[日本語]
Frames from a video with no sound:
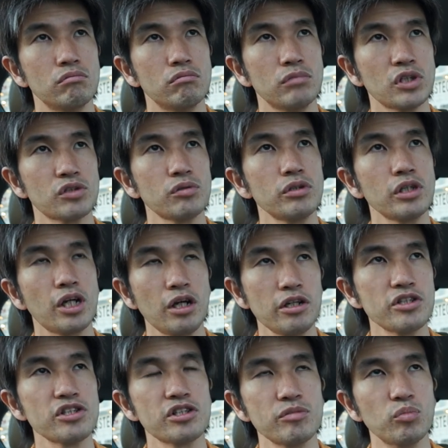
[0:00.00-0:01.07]
まあ、それで彼
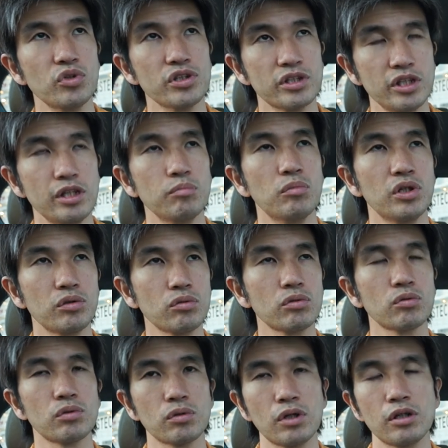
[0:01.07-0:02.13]
自身もですね、まあ、どういう
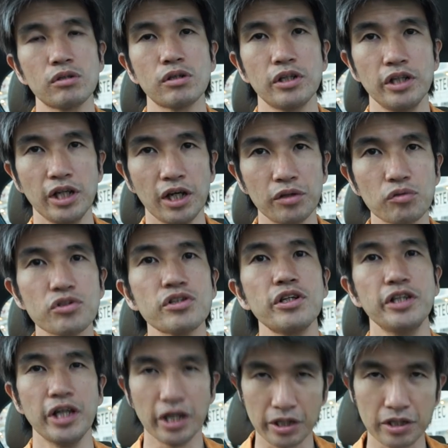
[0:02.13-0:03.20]
ことを書くかで半年ぐら
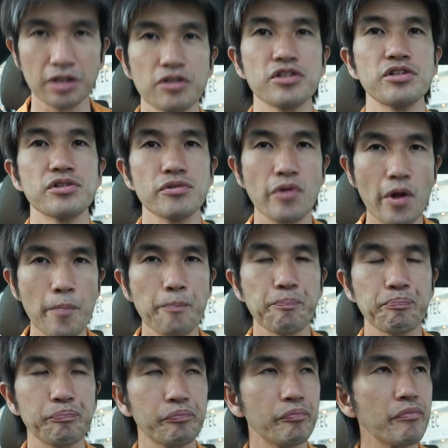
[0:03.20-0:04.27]
い悩んしいんですよね
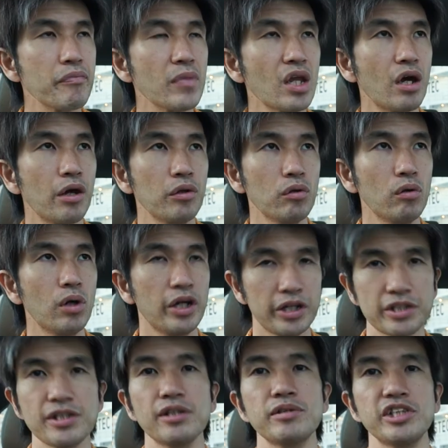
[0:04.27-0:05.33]
あの荒
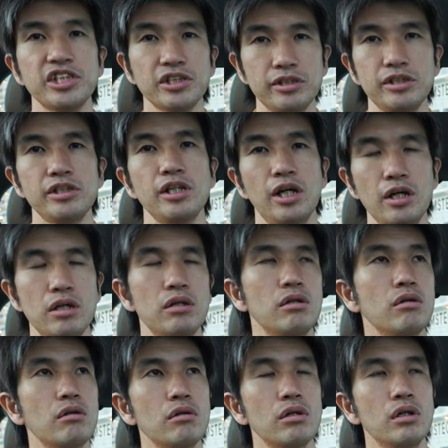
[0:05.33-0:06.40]
木さん自身が。
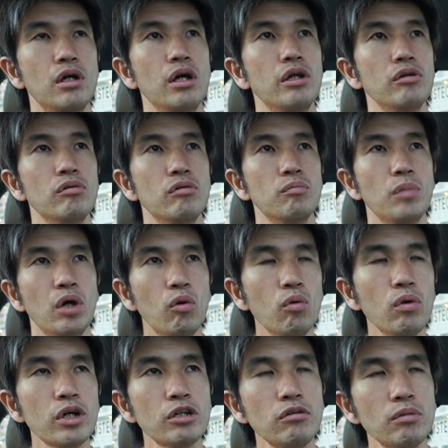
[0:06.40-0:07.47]
あのまあ、
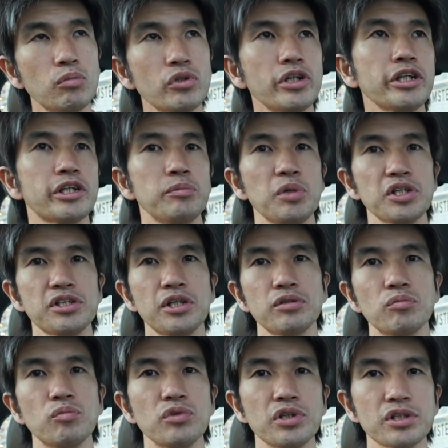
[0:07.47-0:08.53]
大枠はぼんやり決まってた
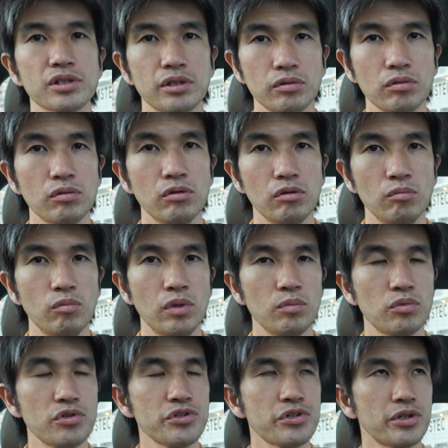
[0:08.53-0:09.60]
と思うんですけど、まあ、
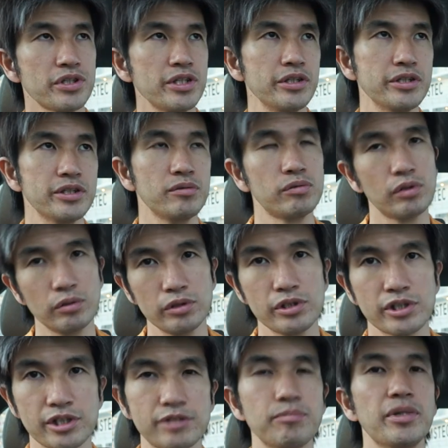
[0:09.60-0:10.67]
文章が全然
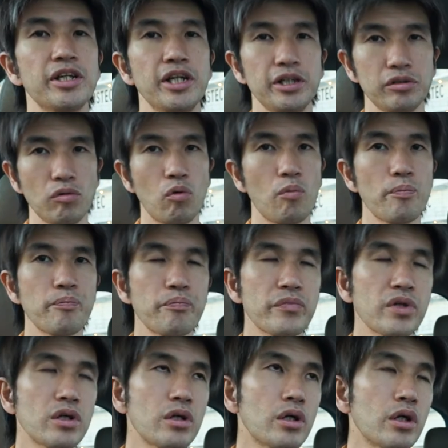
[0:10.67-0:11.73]
進まないと。
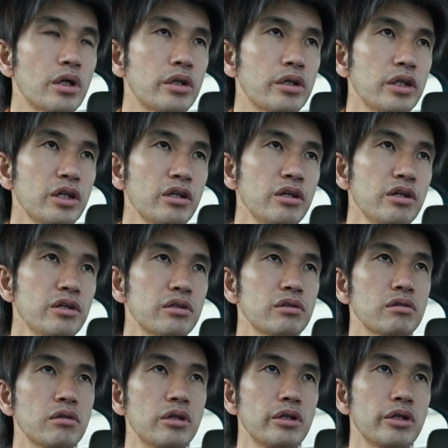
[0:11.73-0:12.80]
で、
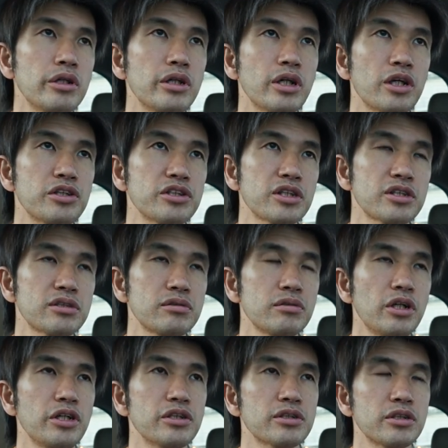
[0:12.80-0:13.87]
えー、8月ぐ
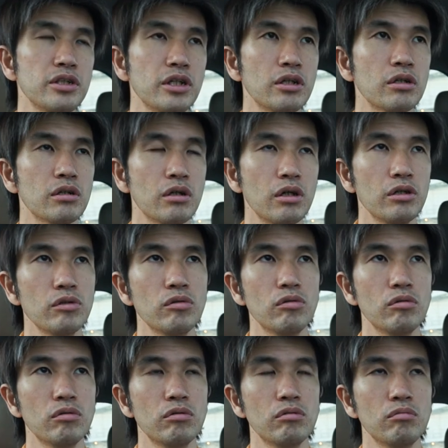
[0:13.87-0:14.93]
らいにですねあ
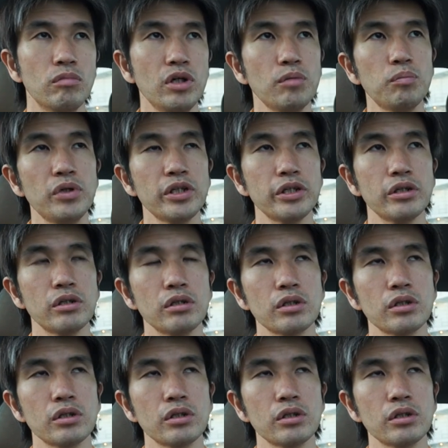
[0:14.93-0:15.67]
の、まあ、やっぱり